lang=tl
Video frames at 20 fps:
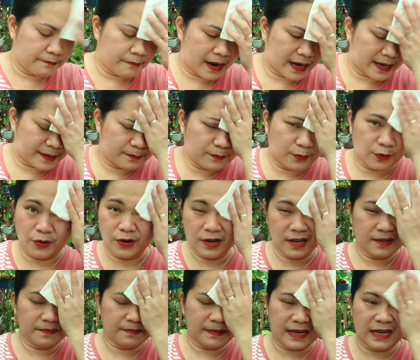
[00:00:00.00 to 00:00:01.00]

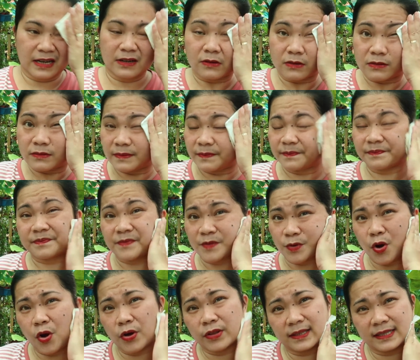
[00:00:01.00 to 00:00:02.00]
Marble, parang
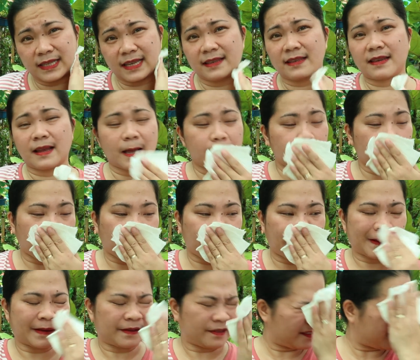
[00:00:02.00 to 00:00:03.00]
konti lang.
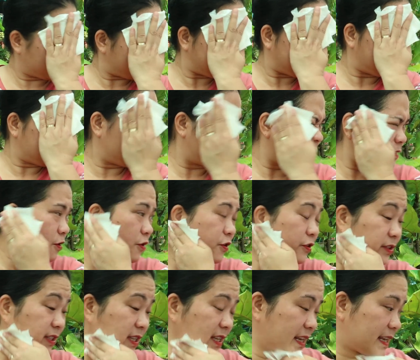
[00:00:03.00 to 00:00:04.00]

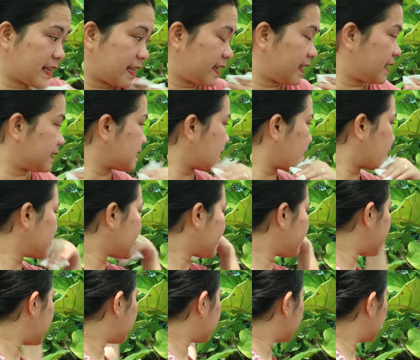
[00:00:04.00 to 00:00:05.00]
Kukunti lang nakikita ko na
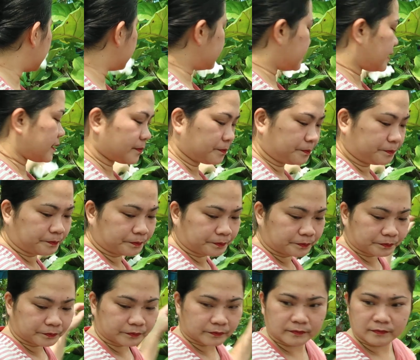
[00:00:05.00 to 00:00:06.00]
merong ganyan.
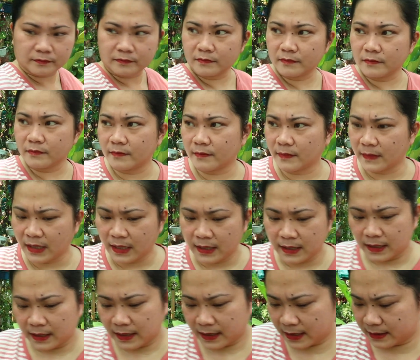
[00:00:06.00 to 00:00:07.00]

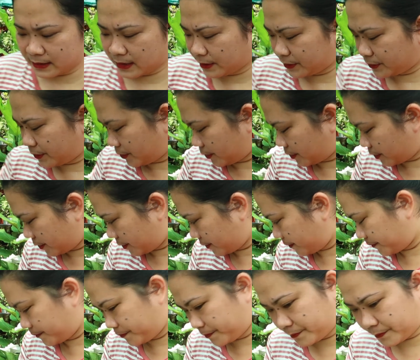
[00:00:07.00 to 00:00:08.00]
And
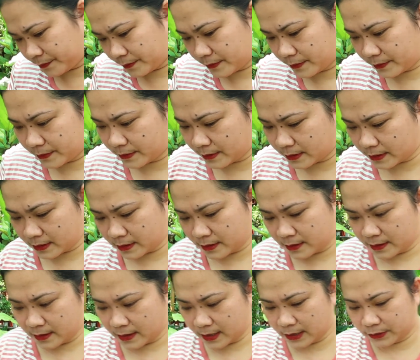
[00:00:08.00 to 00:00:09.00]
ito,
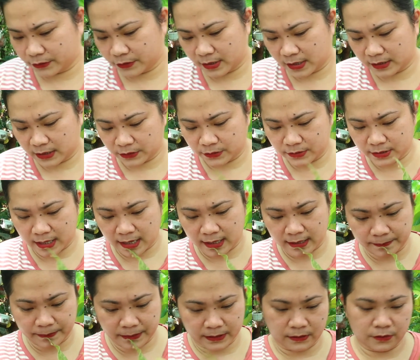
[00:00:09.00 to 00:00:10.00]
ito nandito sa
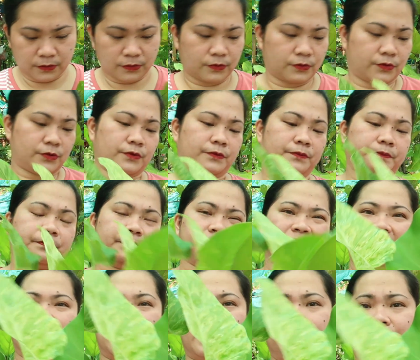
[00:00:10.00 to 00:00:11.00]
harapan ko.
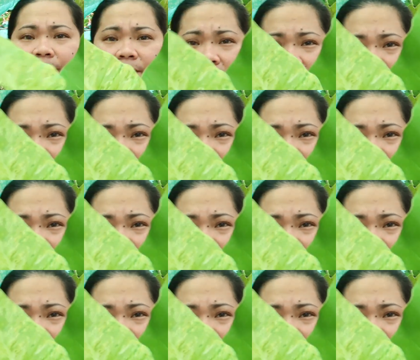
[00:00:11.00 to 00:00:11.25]
Yan.